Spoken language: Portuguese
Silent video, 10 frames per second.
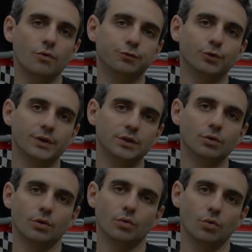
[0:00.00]
o
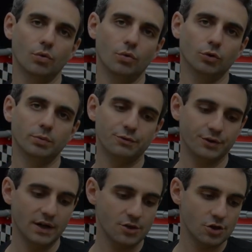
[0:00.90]
fluido, o, o
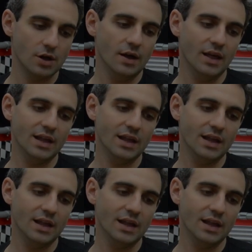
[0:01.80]
lubrificante,